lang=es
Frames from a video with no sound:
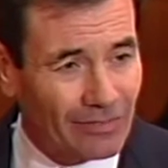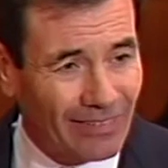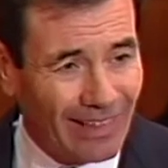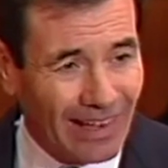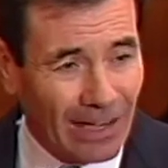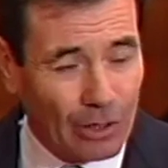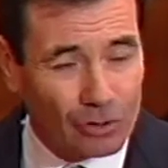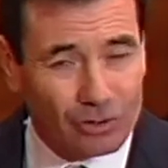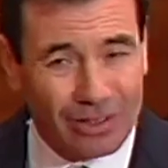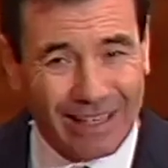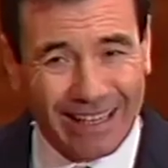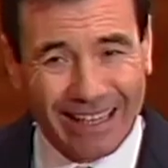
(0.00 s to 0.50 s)
de la
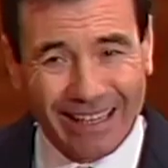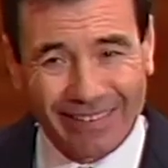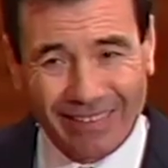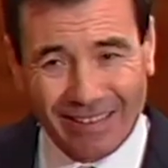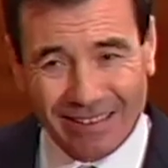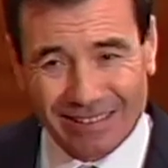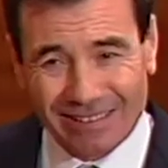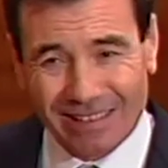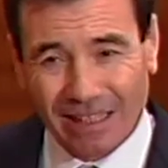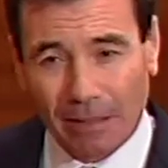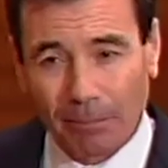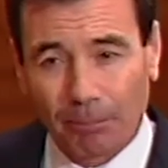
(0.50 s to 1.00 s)
OSAQI de
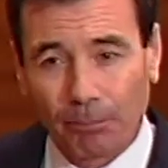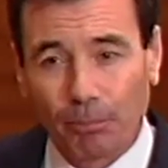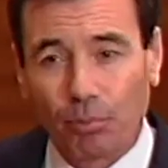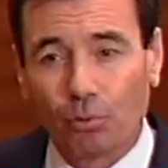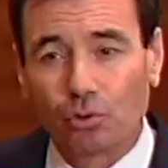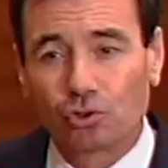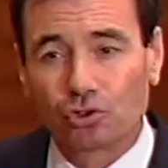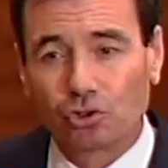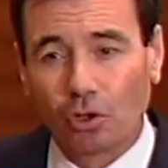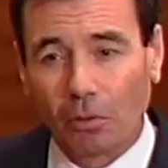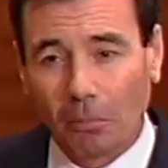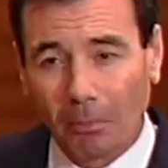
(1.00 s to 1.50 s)
e
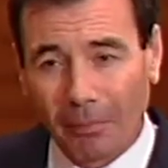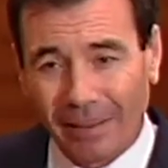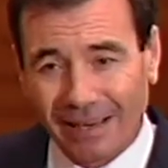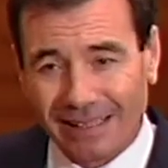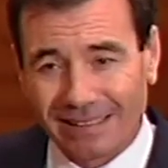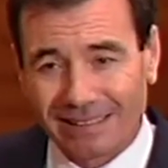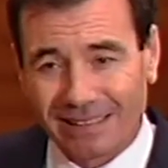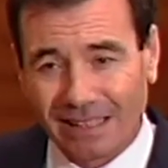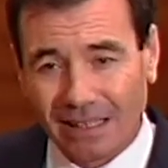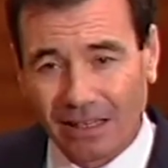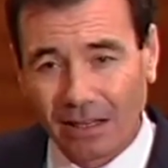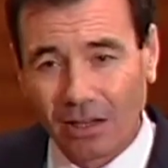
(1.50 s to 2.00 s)
puso en
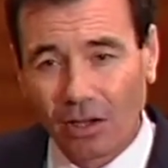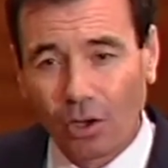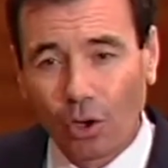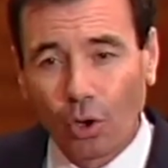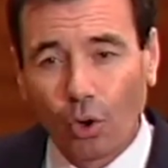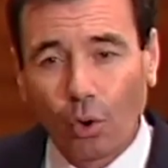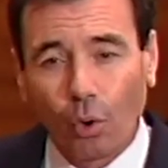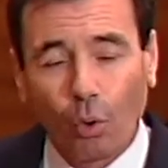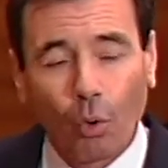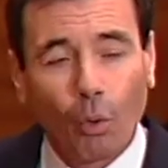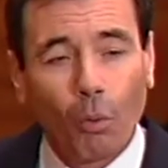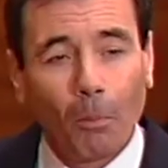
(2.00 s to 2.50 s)
marcha
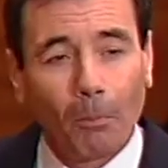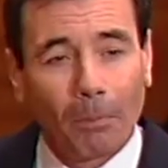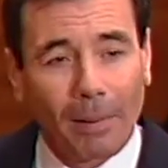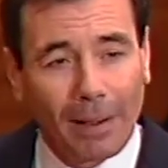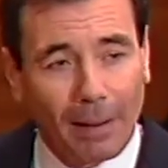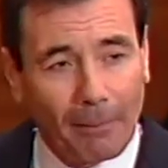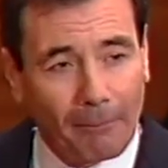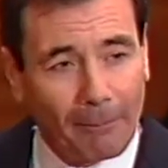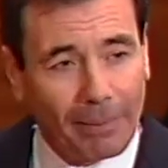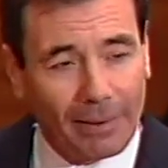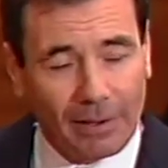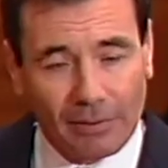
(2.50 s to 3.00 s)
un
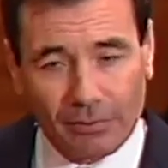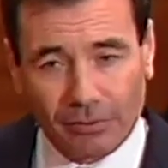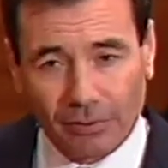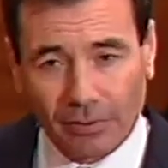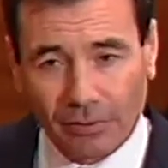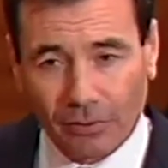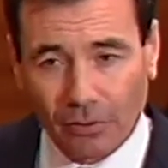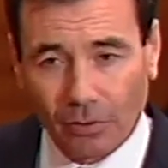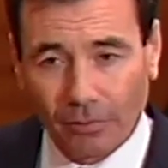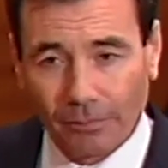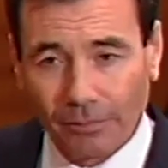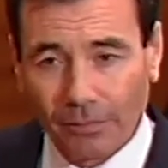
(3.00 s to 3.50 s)
plan
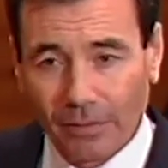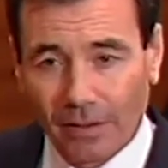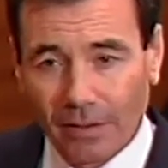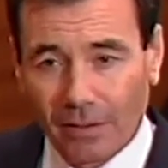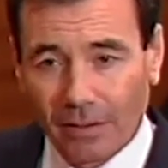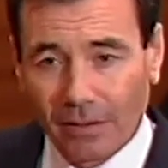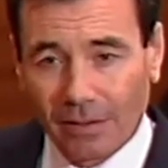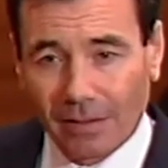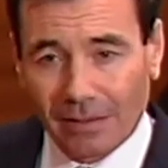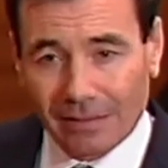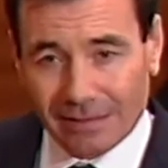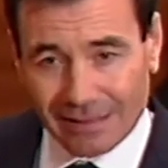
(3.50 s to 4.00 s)
parecido.
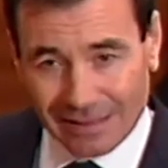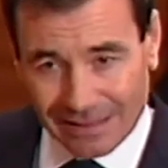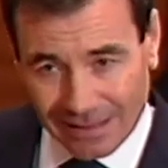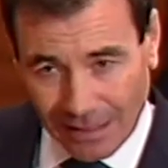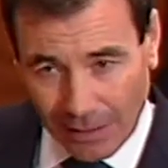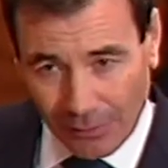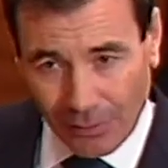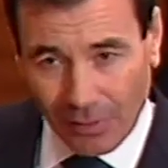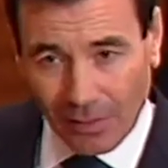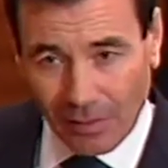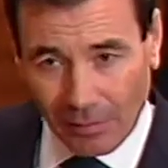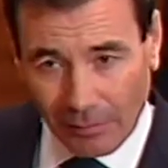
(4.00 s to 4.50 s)

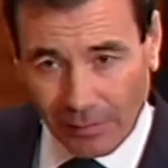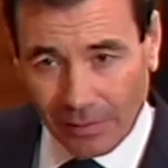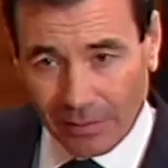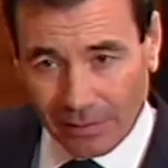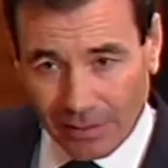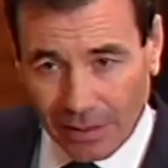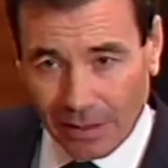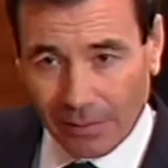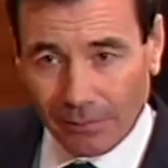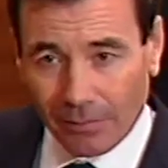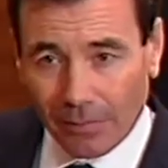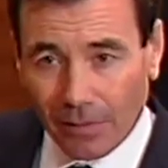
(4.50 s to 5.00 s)

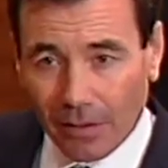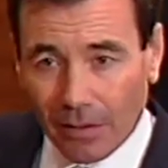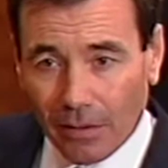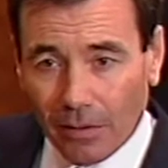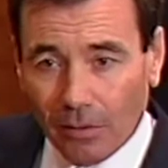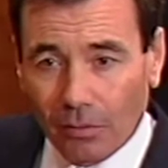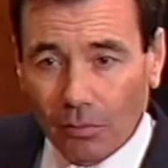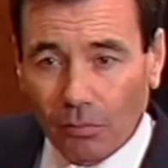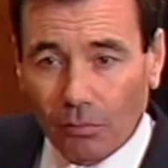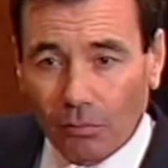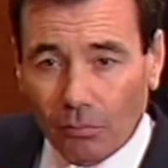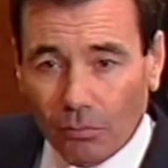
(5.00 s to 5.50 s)
Desgraciadamente,
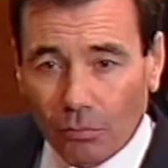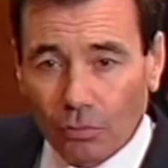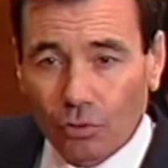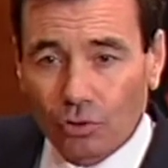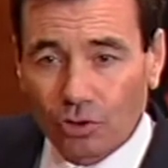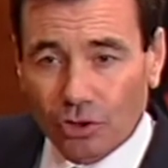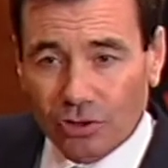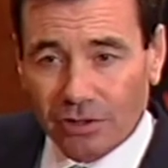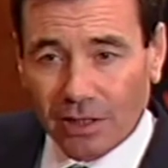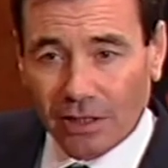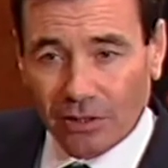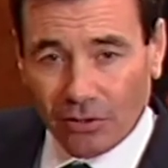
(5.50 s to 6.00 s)

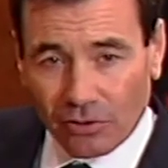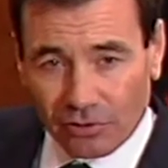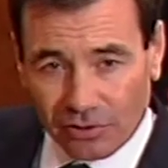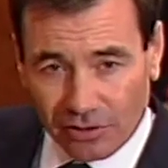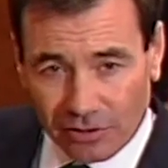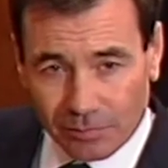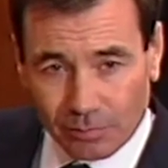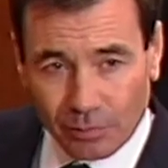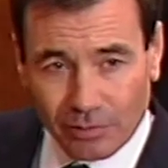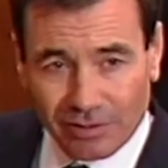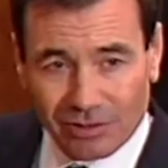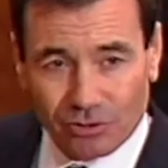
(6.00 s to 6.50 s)
muchos años
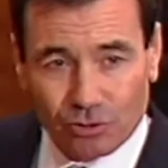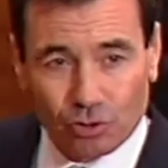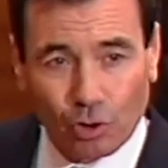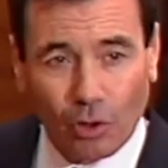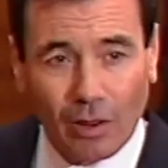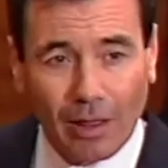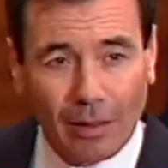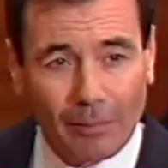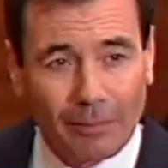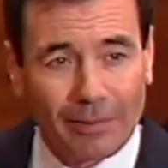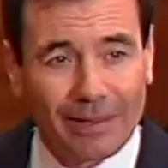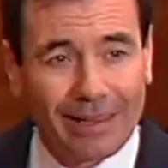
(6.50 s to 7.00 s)
después,
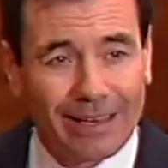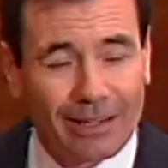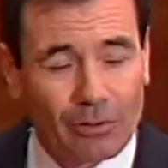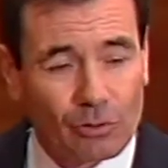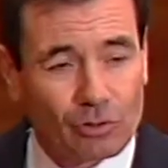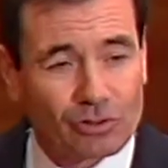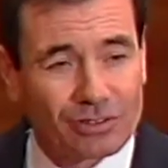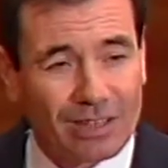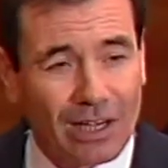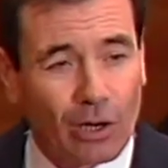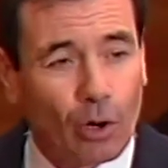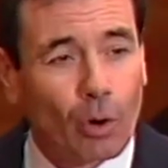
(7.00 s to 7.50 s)
todavía en
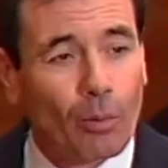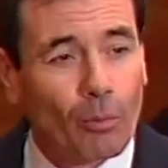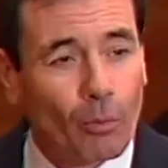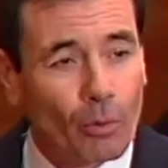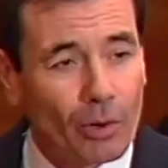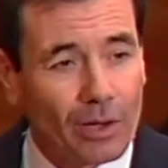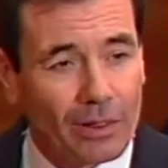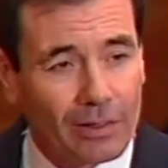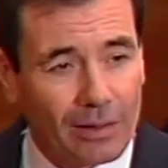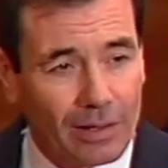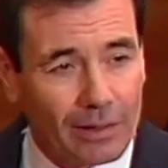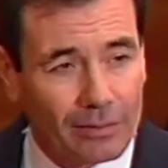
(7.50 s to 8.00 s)
nuestra
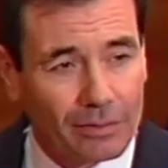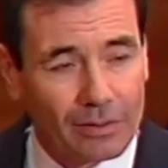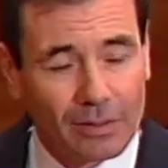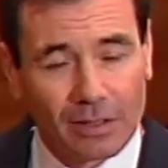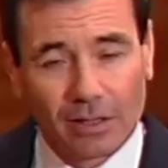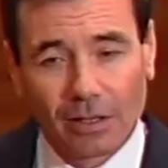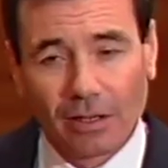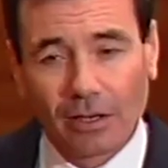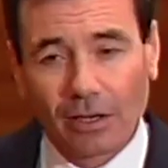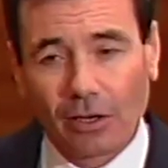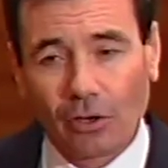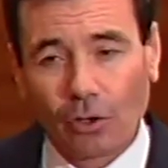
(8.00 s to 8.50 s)
comunidad
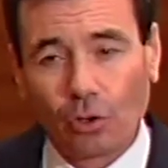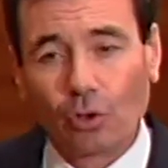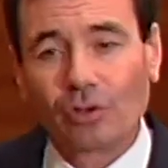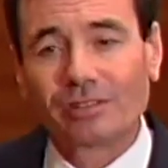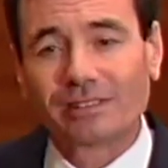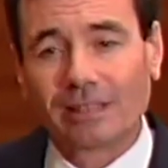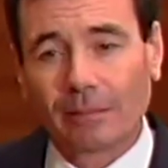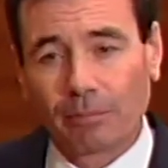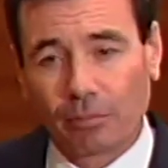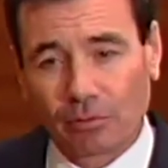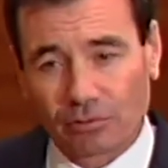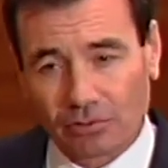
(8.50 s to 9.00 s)
no
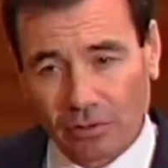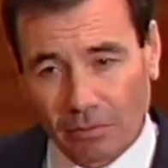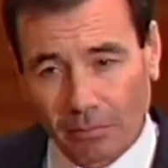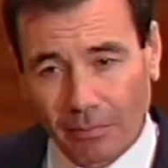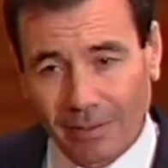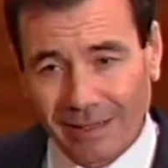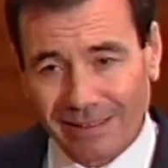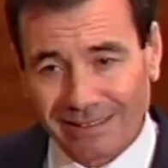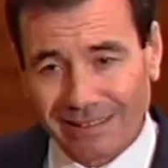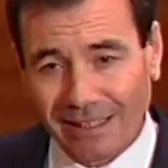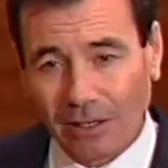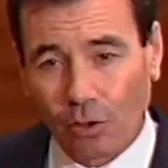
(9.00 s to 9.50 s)
está puesto en
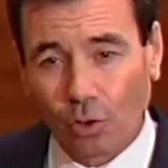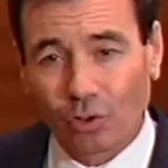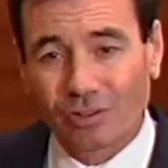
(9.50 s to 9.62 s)
marcha. Lo